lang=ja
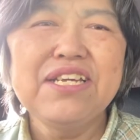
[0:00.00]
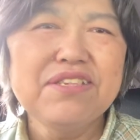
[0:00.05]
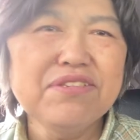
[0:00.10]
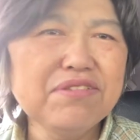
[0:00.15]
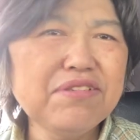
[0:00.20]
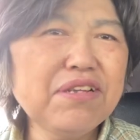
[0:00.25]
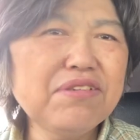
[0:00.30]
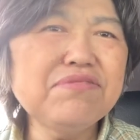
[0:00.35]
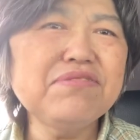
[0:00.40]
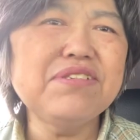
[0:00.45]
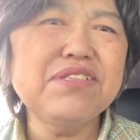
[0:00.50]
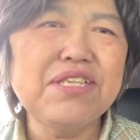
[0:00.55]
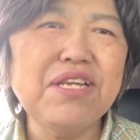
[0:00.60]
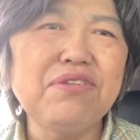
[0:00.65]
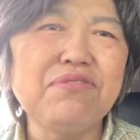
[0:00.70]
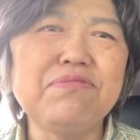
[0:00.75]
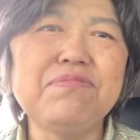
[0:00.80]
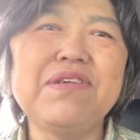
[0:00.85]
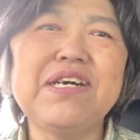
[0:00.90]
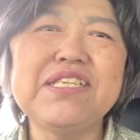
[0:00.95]
そんな風にね
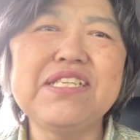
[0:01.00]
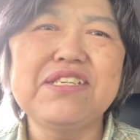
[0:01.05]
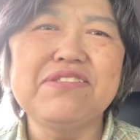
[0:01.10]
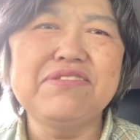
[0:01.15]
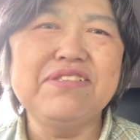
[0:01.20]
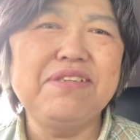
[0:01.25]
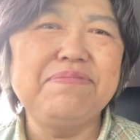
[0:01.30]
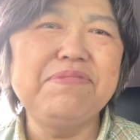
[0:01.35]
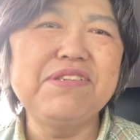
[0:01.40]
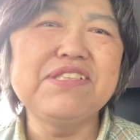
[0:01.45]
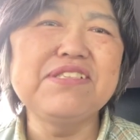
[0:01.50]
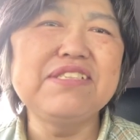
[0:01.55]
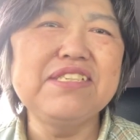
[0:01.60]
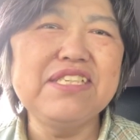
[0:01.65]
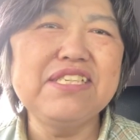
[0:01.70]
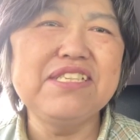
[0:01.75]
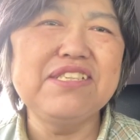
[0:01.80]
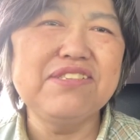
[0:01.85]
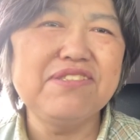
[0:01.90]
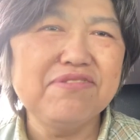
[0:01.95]
思わなくて別にい
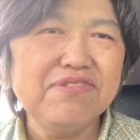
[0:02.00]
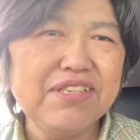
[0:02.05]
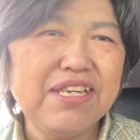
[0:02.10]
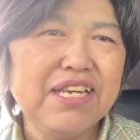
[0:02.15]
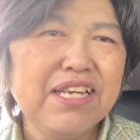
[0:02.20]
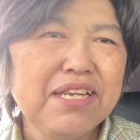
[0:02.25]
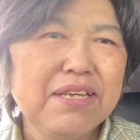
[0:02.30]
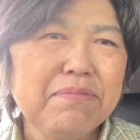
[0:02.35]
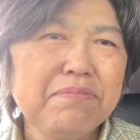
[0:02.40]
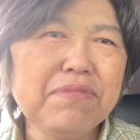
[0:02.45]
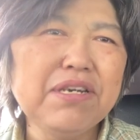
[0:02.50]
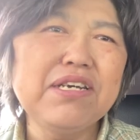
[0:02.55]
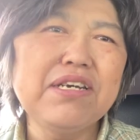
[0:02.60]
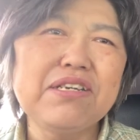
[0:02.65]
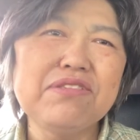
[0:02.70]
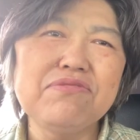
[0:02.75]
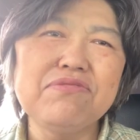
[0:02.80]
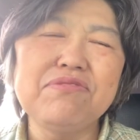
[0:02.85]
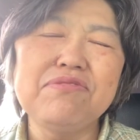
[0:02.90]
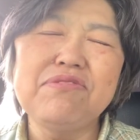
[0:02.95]
いんですよね。まあ
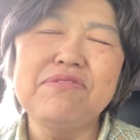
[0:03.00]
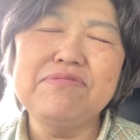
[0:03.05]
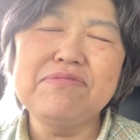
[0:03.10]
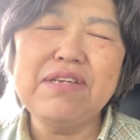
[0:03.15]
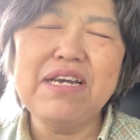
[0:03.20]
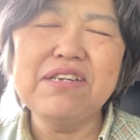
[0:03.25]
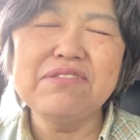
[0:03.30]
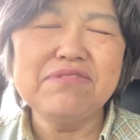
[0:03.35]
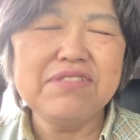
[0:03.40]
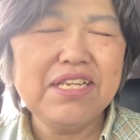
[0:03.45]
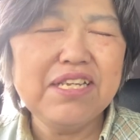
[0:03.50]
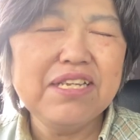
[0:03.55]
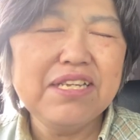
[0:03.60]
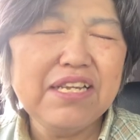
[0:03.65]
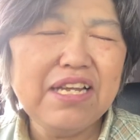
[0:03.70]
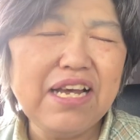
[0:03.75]
あのあるね